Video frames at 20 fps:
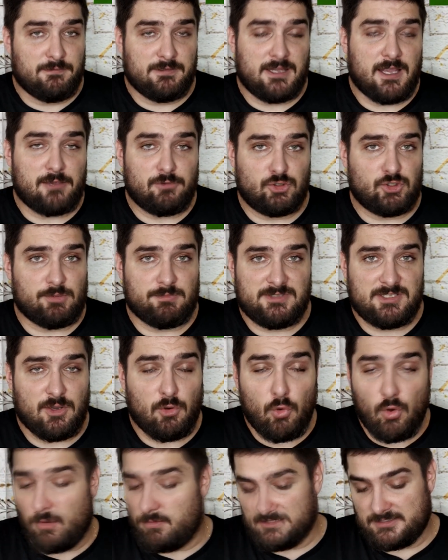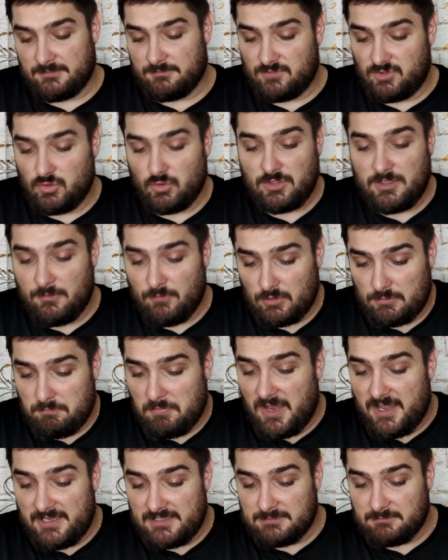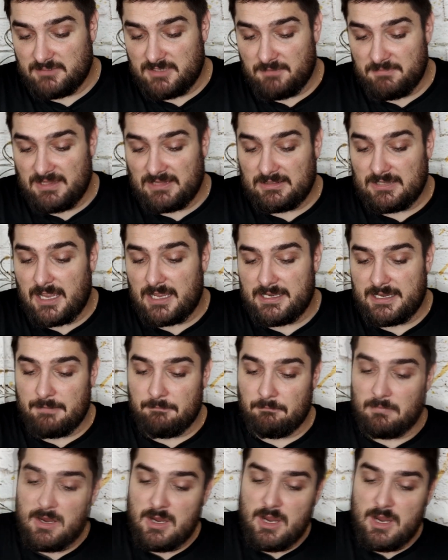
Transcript: выдающимся образом, судя вот по этим комментариям.